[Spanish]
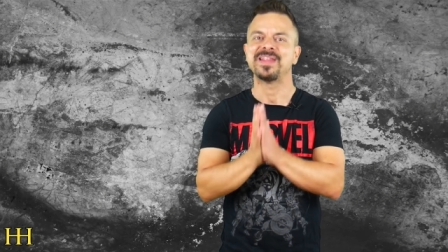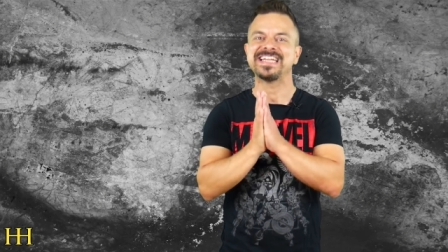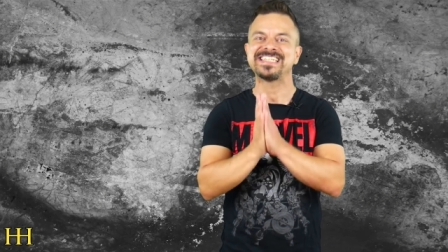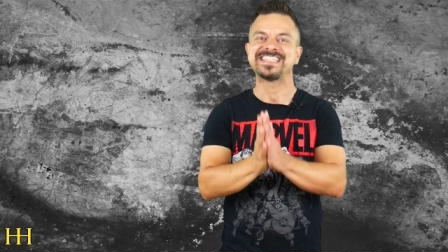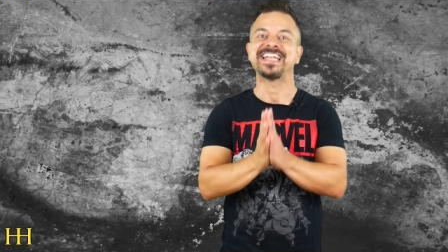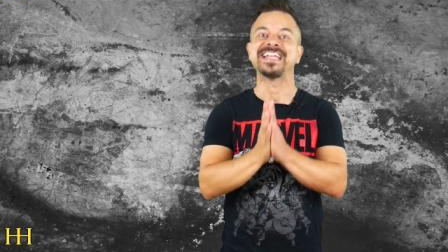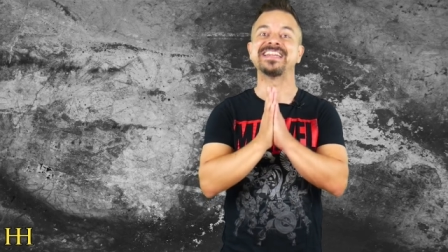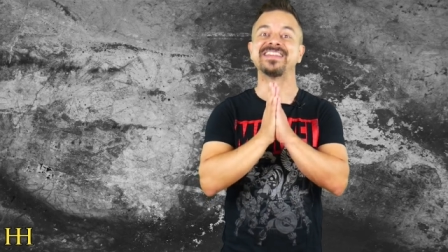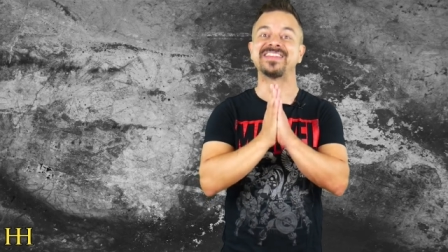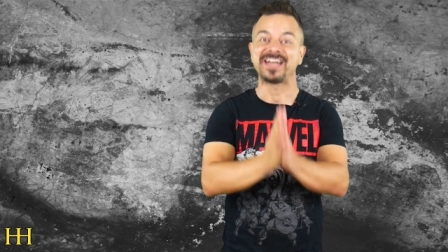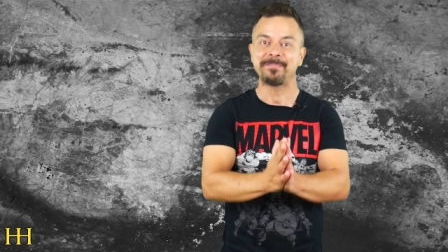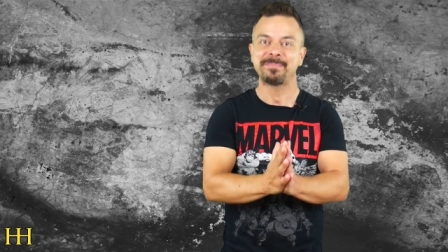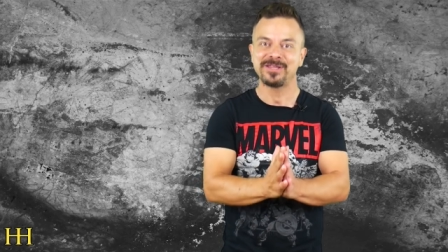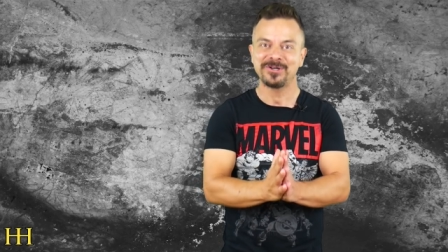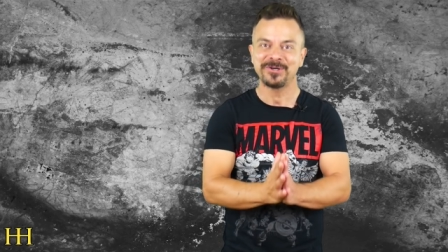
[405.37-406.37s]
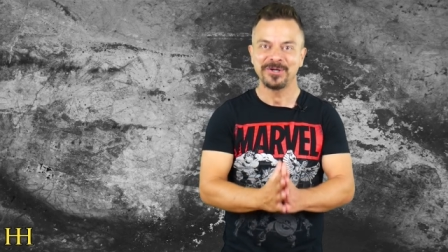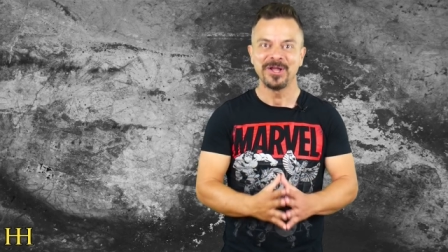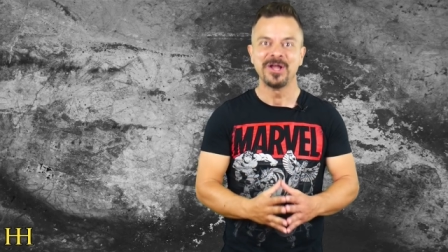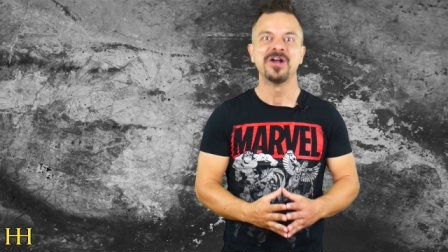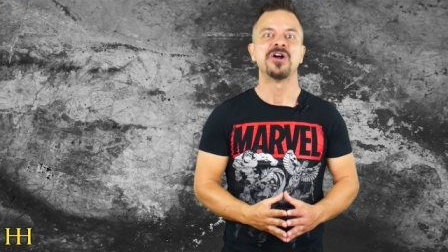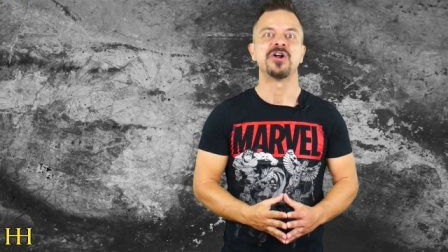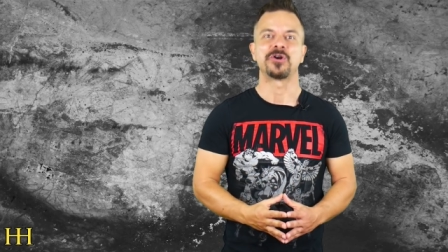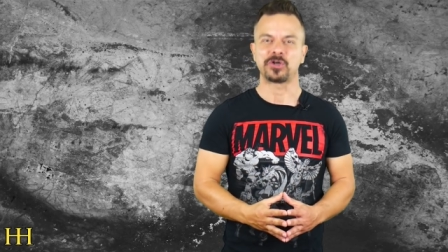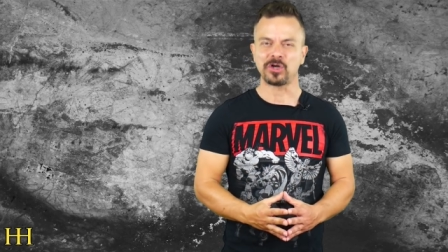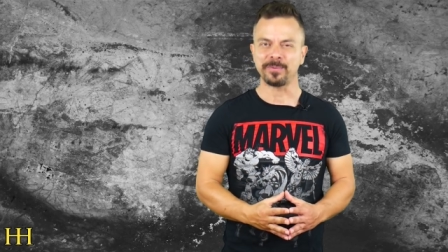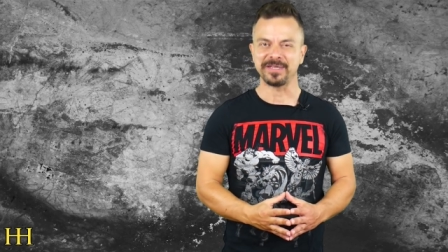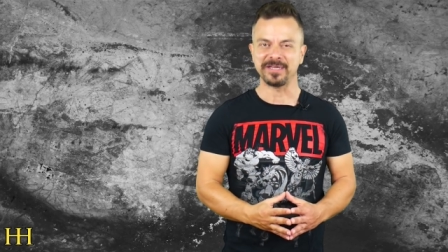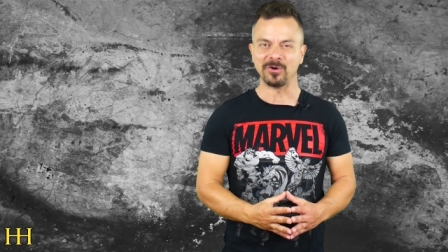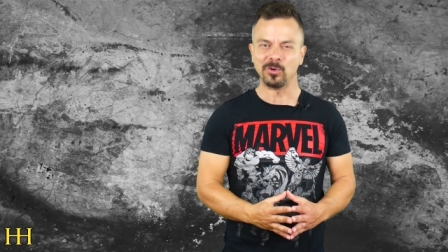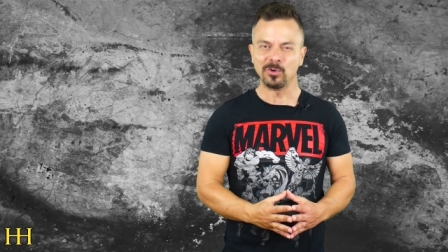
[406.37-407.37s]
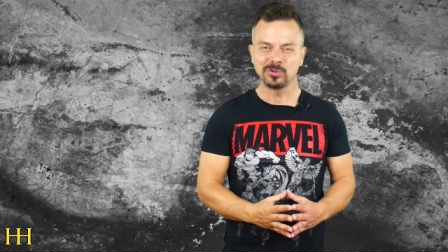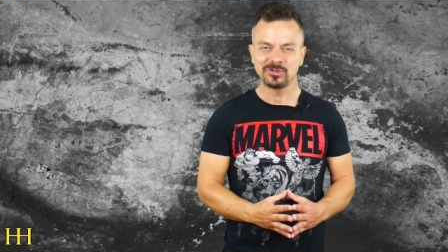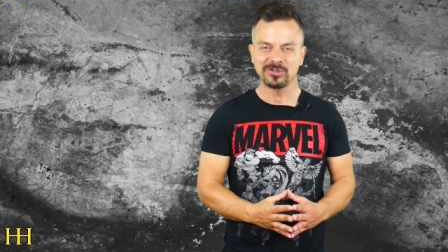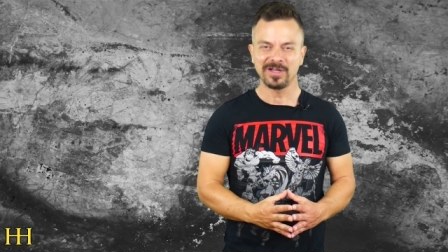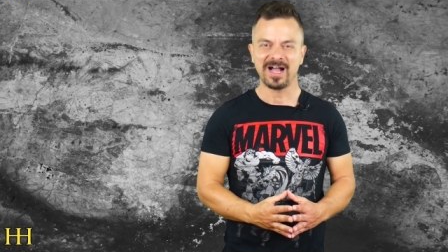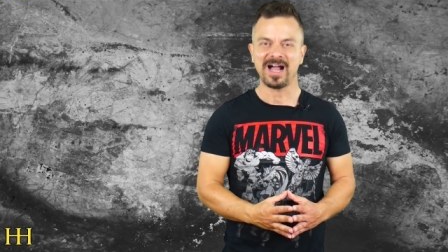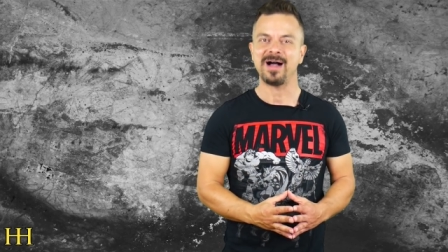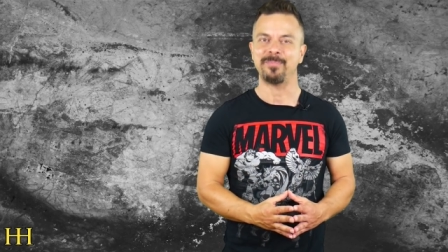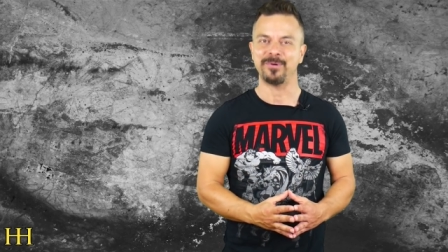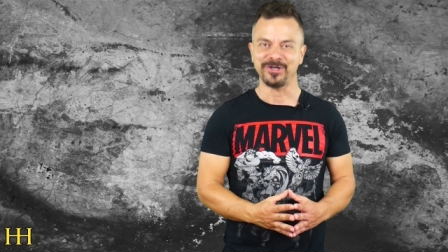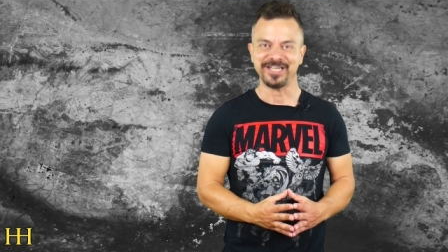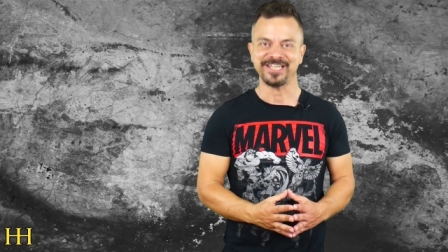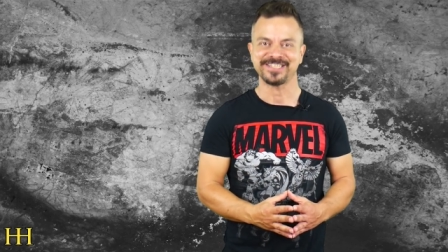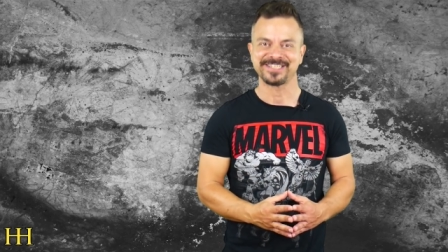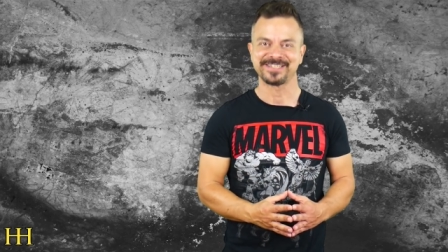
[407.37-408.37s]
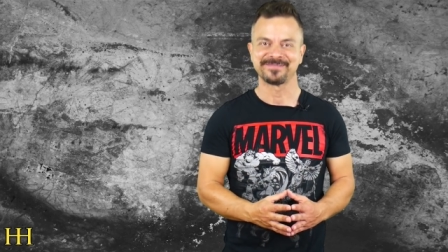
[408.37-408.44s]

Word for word: de este intrépido Robin Hood japonés.